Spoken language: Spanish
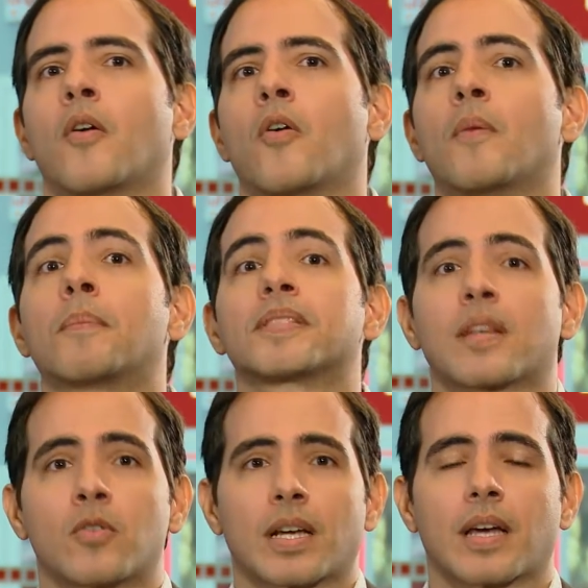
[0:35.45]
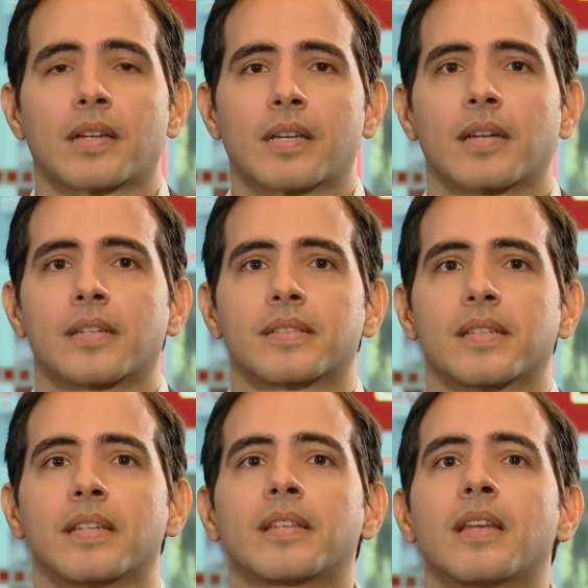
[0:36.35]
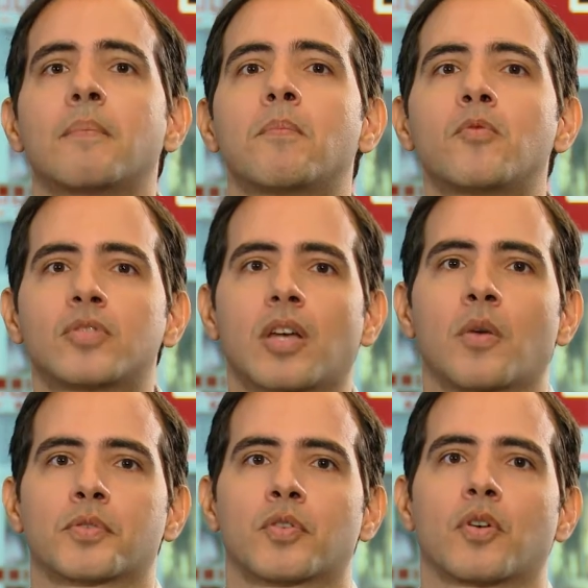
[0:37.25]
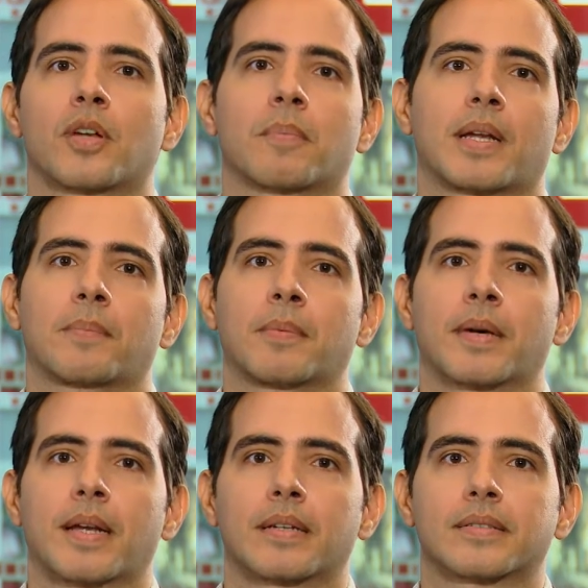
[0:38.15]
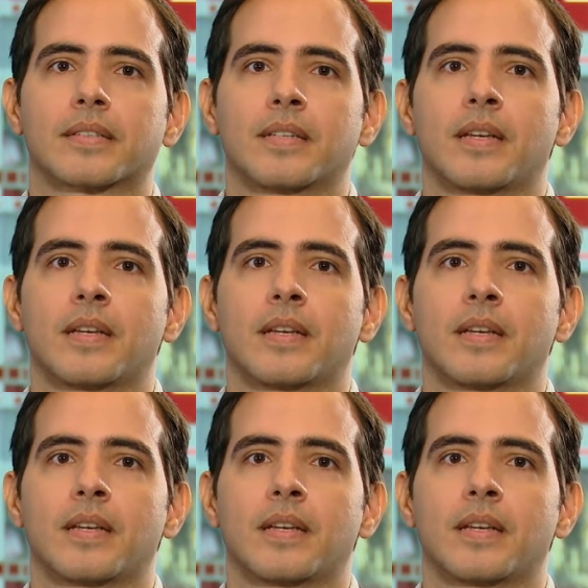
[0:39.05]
o empezar una carrera en el cine, tienen muchas opciones para prepararse